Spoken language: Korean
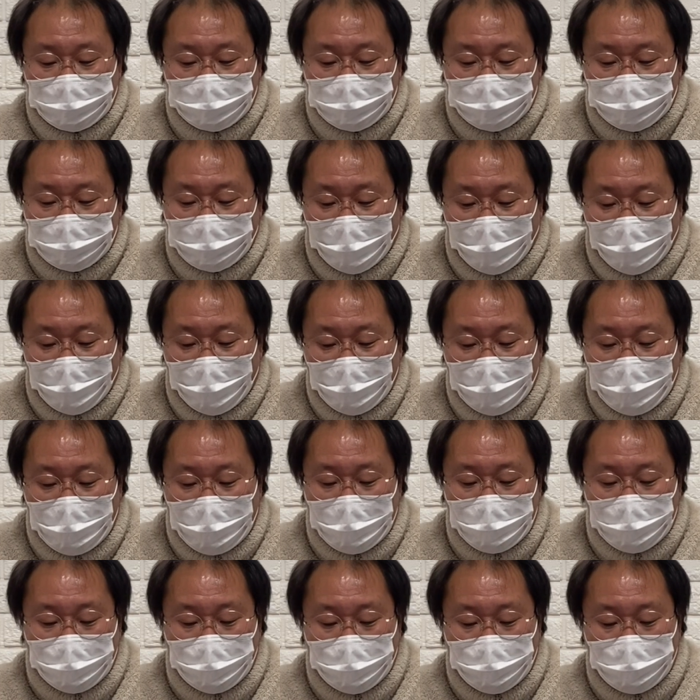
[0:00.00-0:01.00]

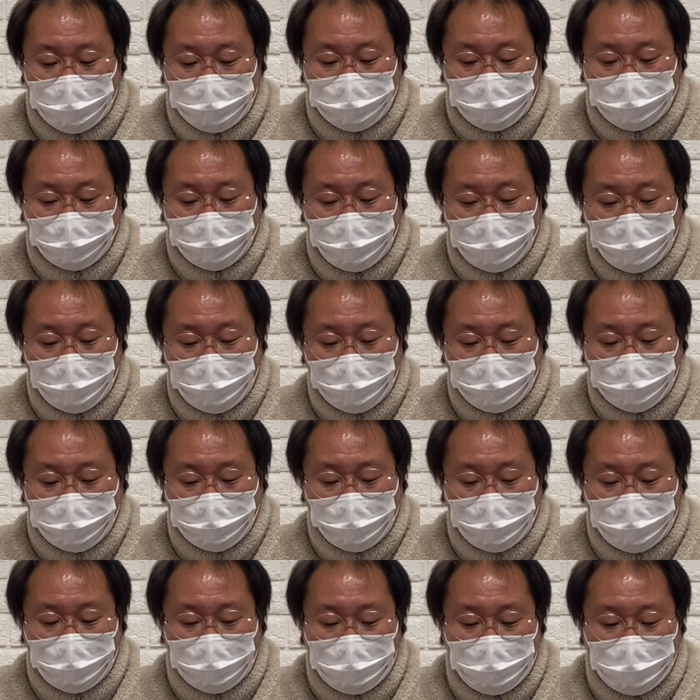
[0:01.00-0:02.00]
나아가고,
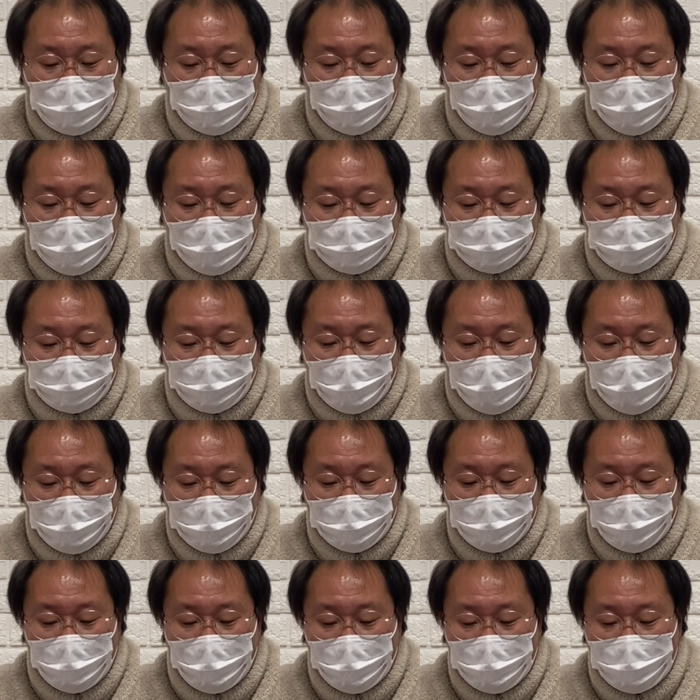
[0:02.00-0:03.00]
또 이와 같이
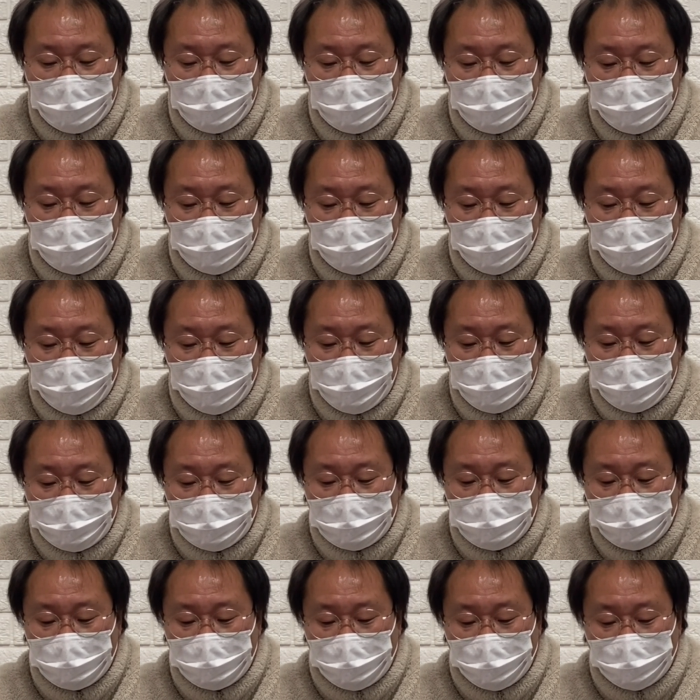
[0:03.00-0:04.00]
한 레위인도
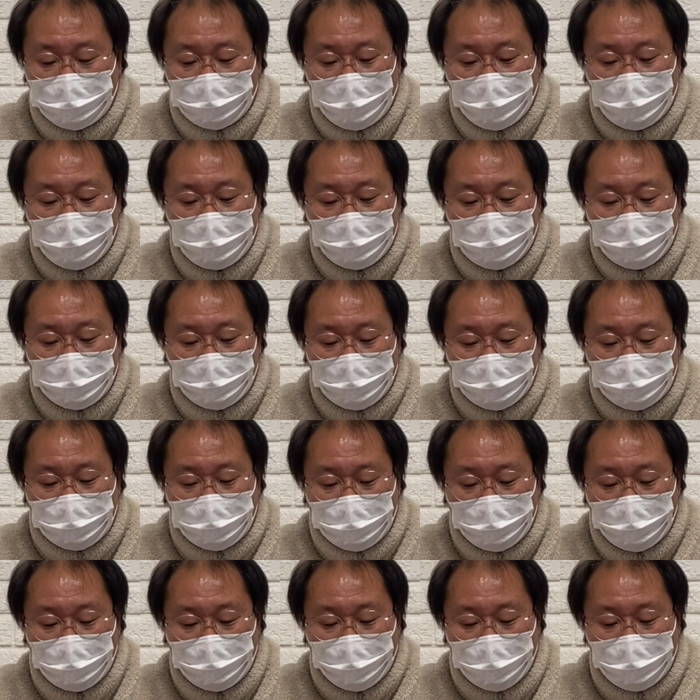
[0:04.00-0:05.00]
그곳에 이르러
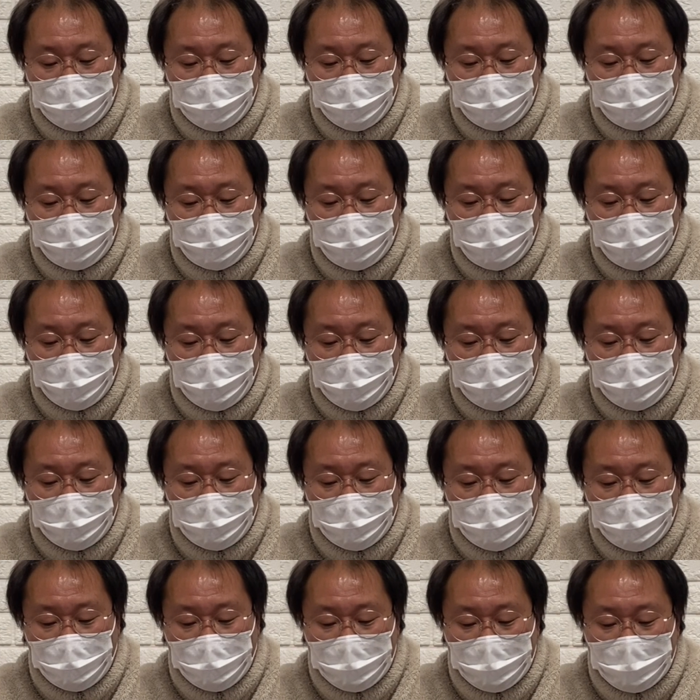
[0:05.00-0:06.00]
그를 보고
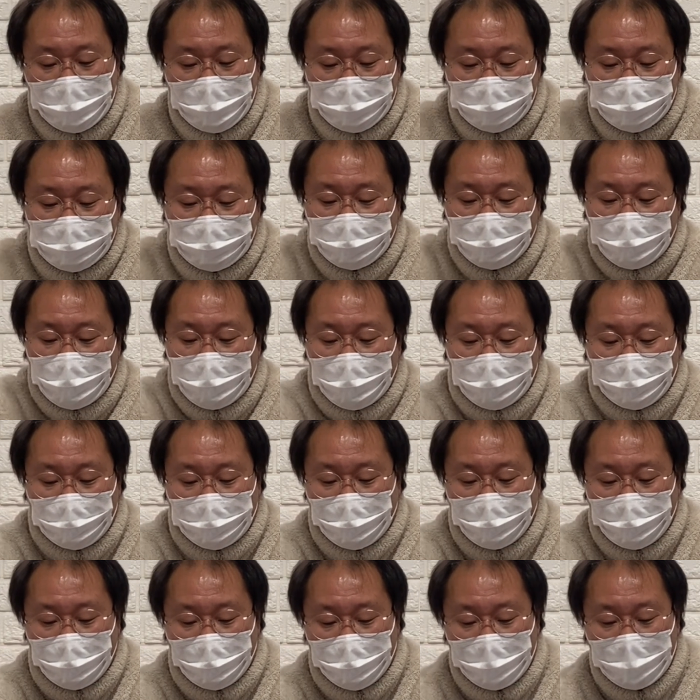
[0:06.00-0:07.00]
피하여
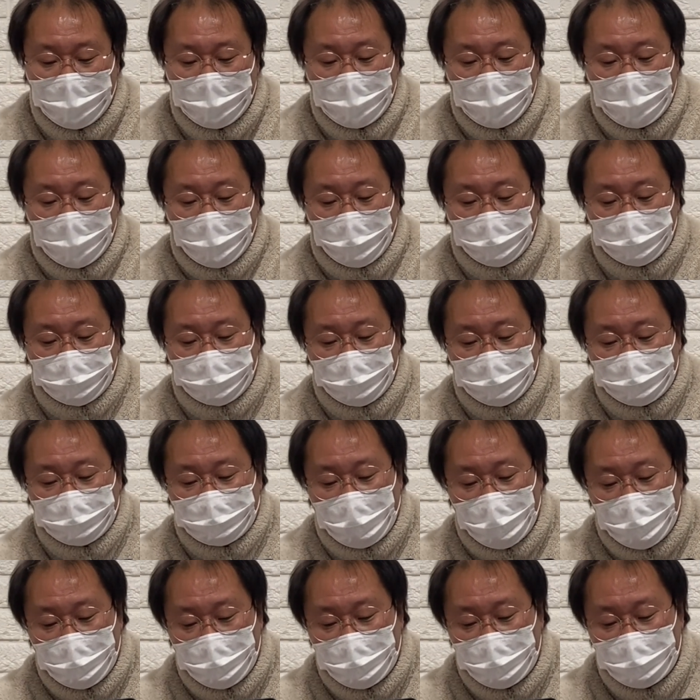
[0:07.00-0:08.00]
지나가되, 어떤
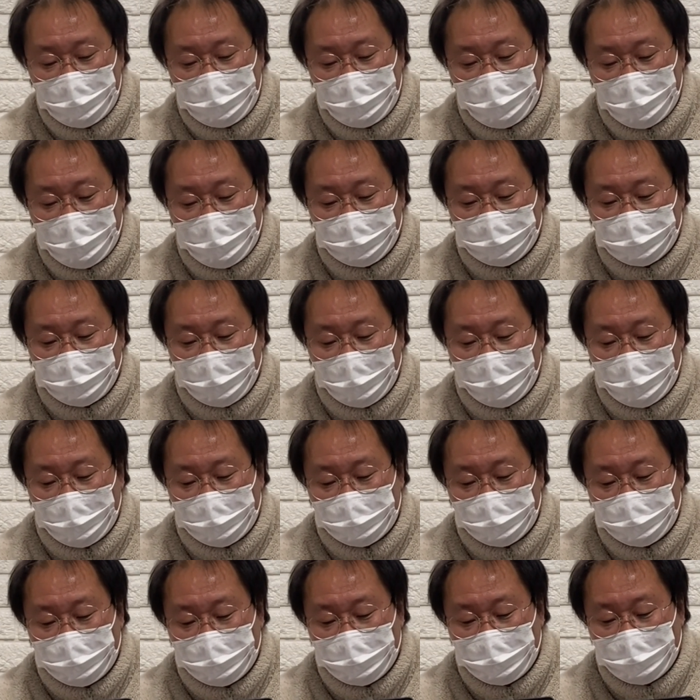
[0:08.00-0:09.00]
사마리안
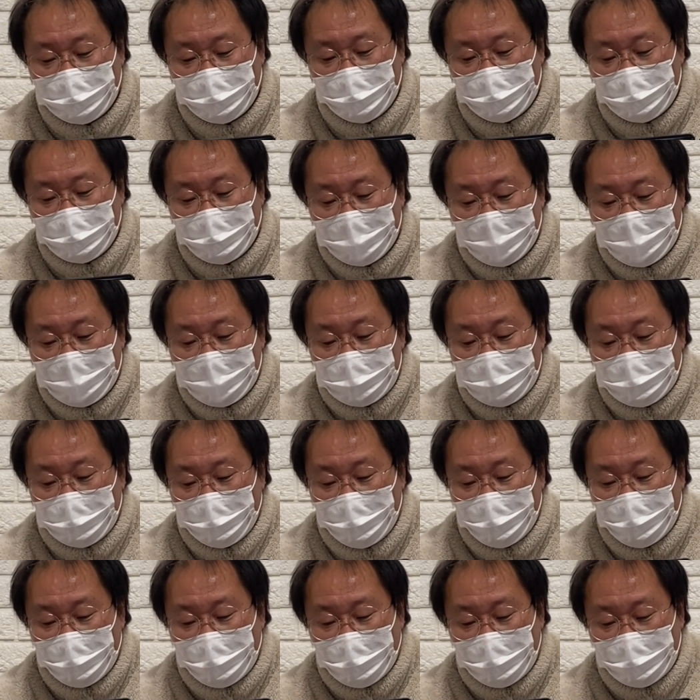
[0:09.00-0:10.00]
사람은
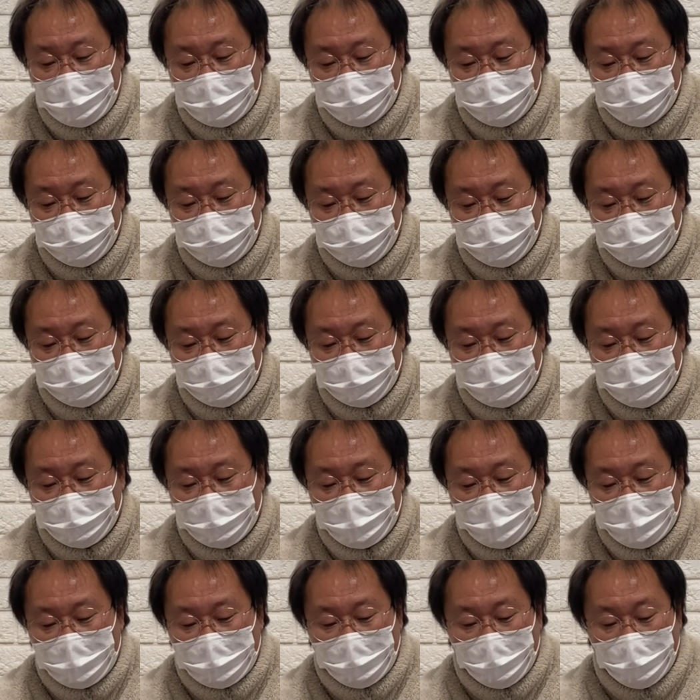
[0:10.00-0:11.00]
여행하는 중
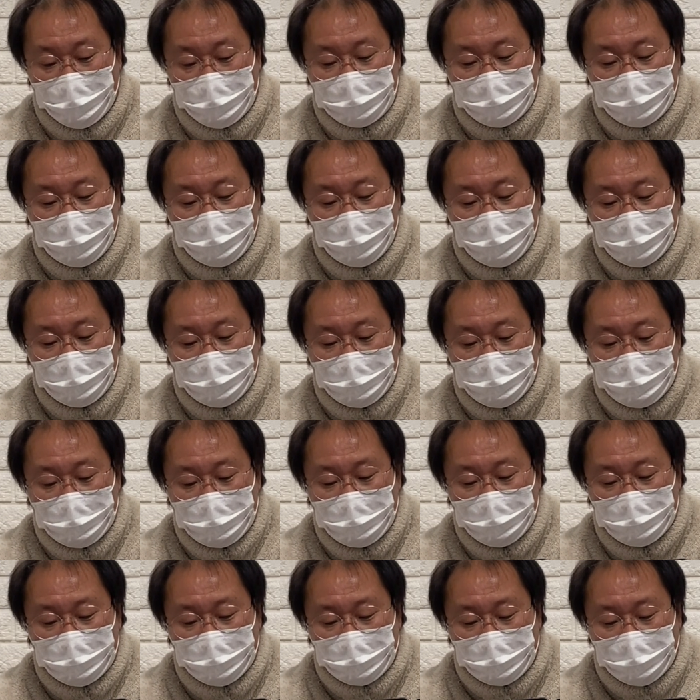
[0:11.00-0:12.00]
거기
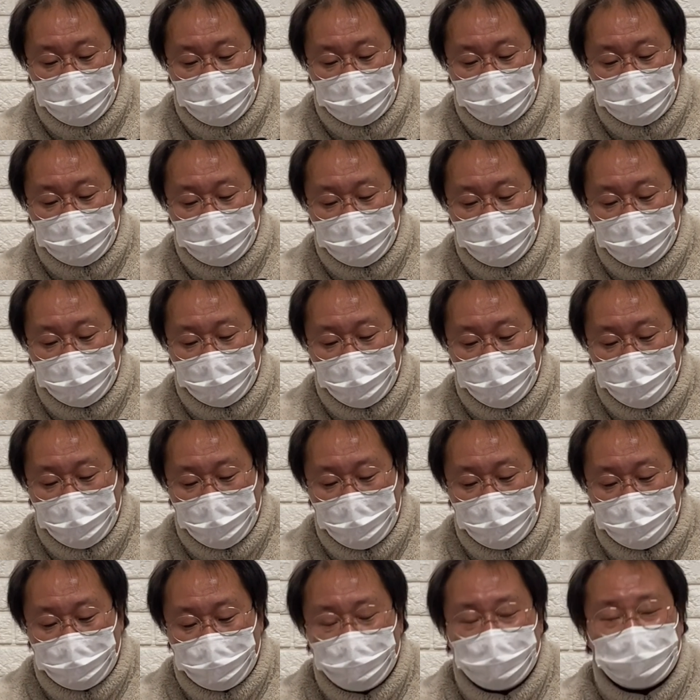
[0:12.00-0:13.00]
이르러 그를
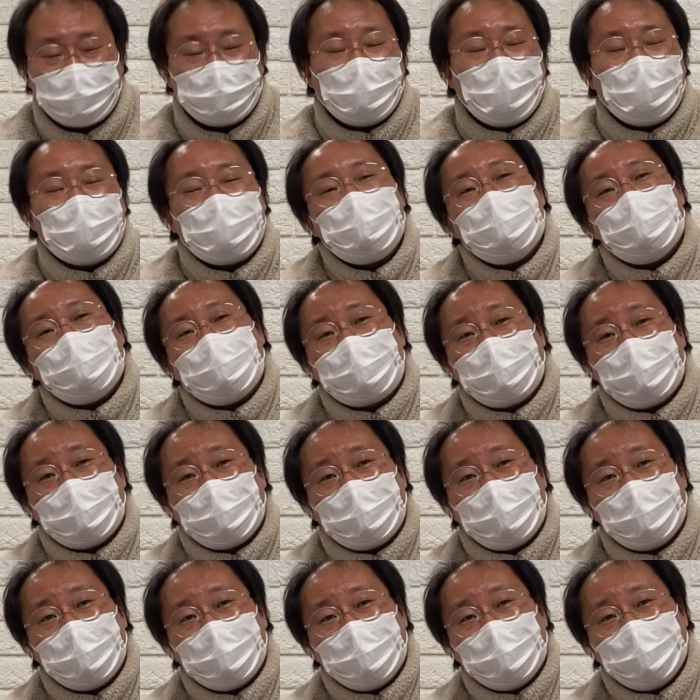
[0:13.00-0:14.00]
보고 불쌍히 여겨.
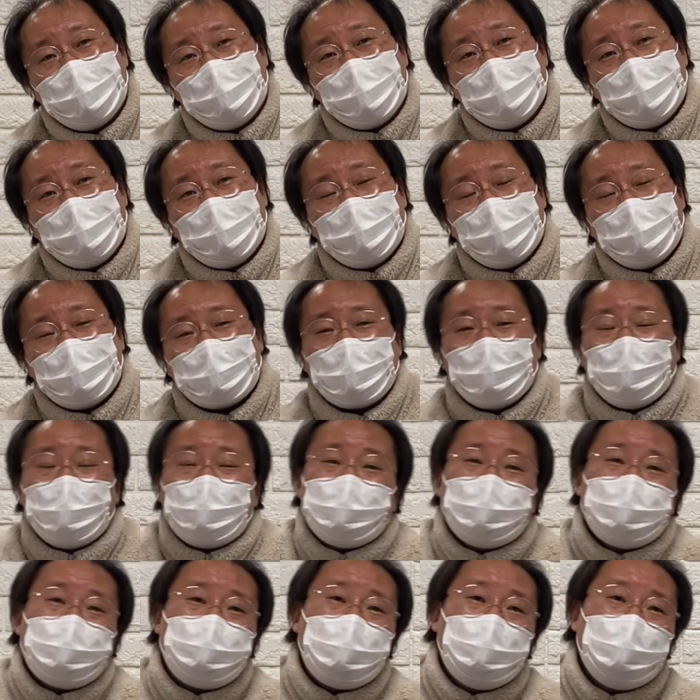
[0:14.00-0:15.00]
그러니까
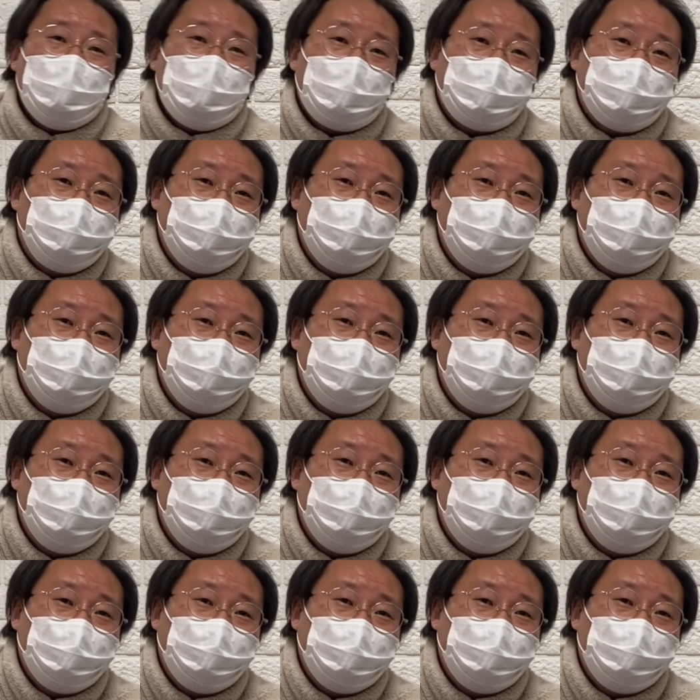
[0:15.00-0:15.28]
여기도 보면은